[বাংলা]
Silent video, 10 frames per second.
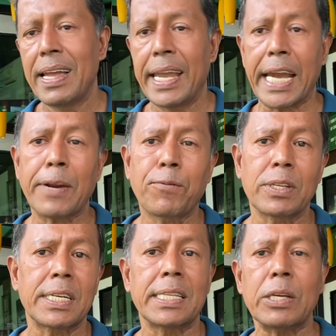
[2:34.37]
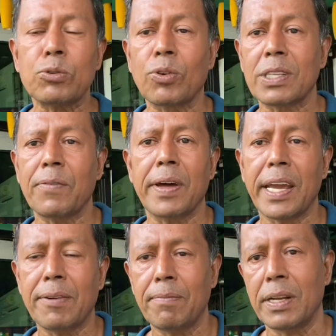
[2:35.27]
অ্যাডাপ্টারের সাথে ইউজ করতে
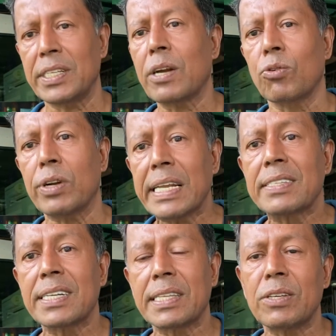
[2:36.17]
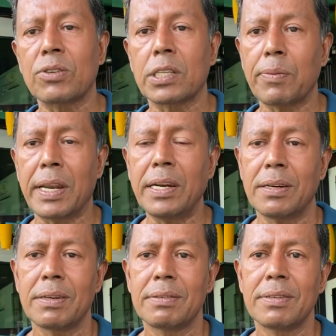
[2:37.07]
পারেন বা যে কোনো ড্রিঙ্কসের সাথে ইউজ করতে পারেন
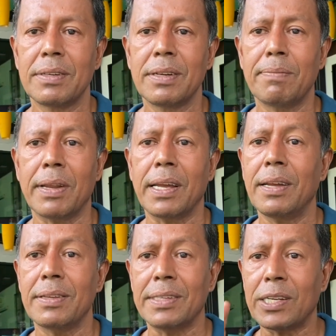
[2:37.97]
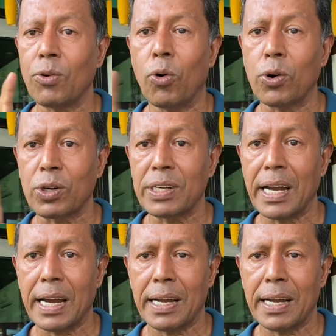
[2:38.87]
মানে জাস্ট হট না